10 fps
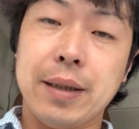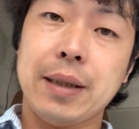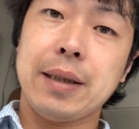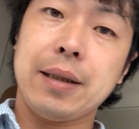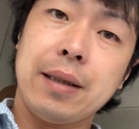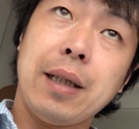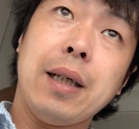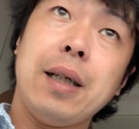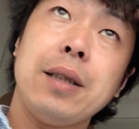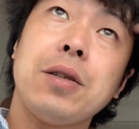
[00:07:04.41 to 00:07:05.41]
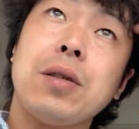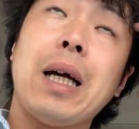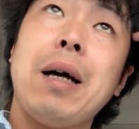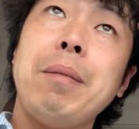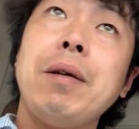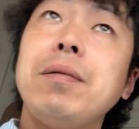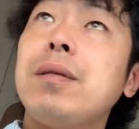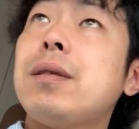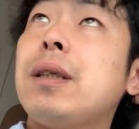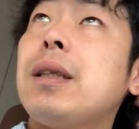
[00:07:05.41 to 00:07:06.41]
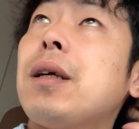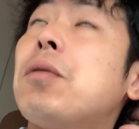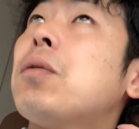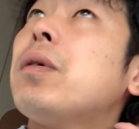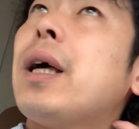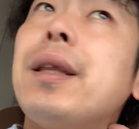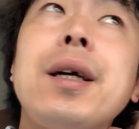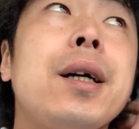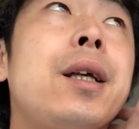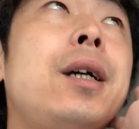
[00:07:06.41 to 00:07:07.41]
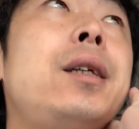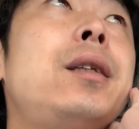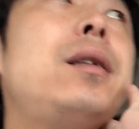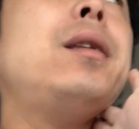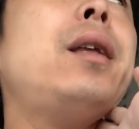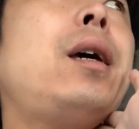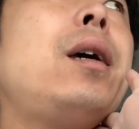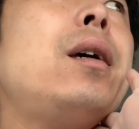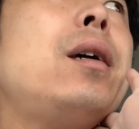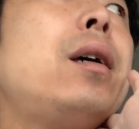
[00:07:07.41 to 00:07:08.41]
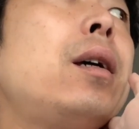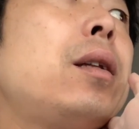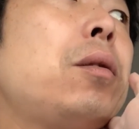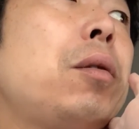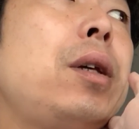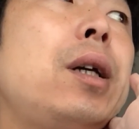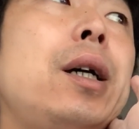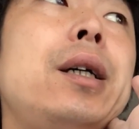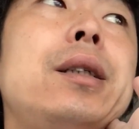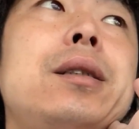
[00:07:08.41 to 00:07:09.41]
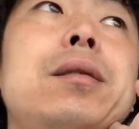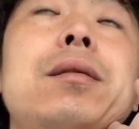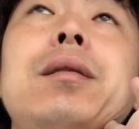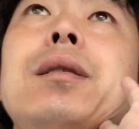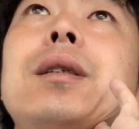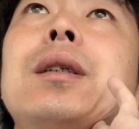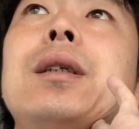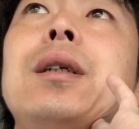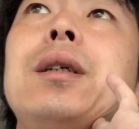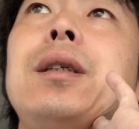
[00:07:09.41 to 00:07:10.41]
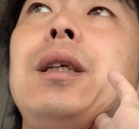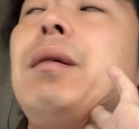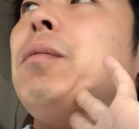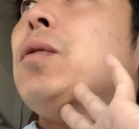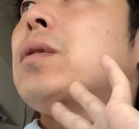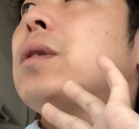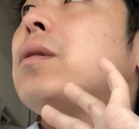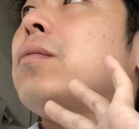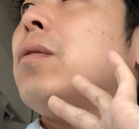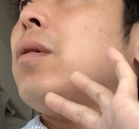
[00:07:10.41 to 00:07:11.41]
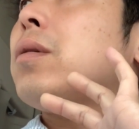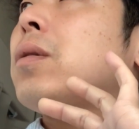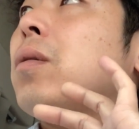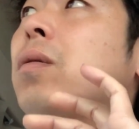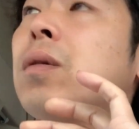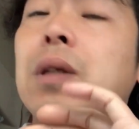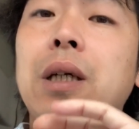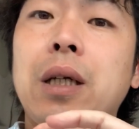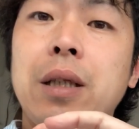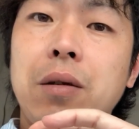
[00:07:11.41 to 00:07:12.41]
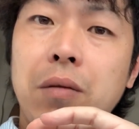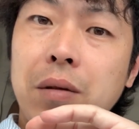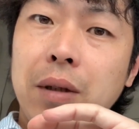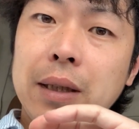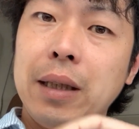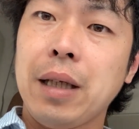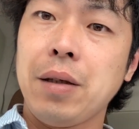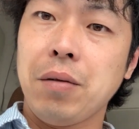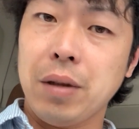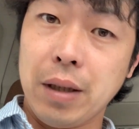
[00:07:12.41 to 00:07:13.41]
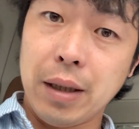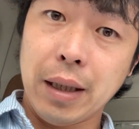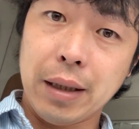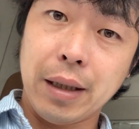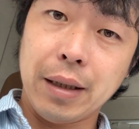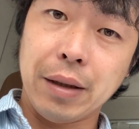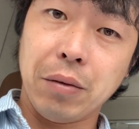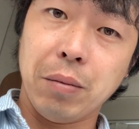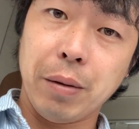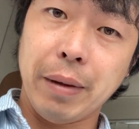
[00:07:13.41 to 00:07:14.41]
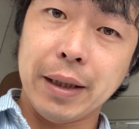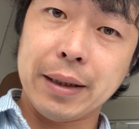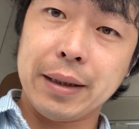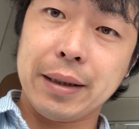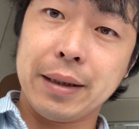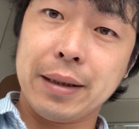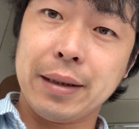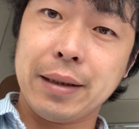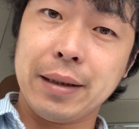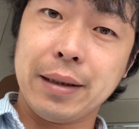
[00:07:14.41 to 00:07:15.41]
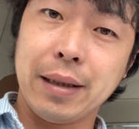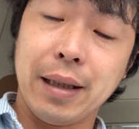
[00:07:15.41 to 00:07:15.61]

さあ、ちょっと雨降ってて、ここ屋根がないんで、えー、とりあえず、荷物を倉庫の中にこう濡らさないようにやっていきたいと思います。